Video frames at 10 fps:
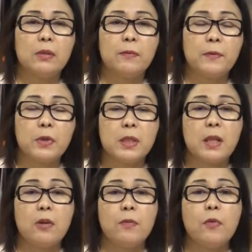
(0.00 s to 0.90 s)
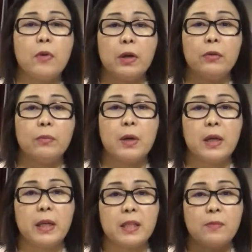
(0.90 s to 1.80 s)
of course, itanong mo kung anong
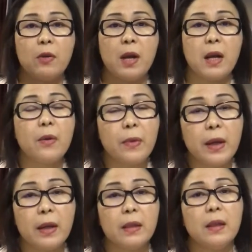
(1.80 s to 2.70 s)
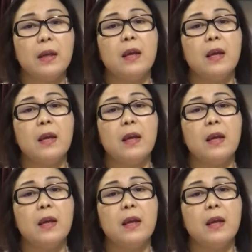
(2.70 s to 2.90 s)
mga next mong gagawin.